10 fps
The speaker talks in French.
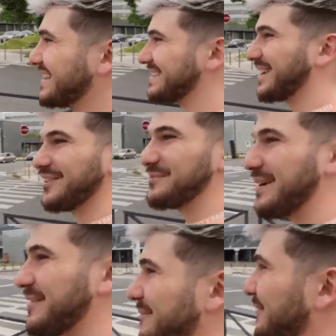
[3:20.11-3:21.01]
J'étais en mode
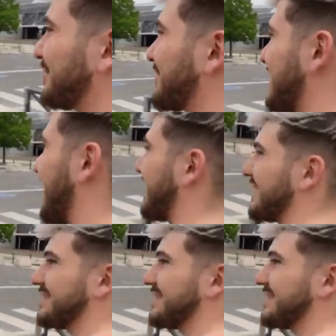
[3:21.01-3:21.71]
pas bien. Bon en tout cas il a rien.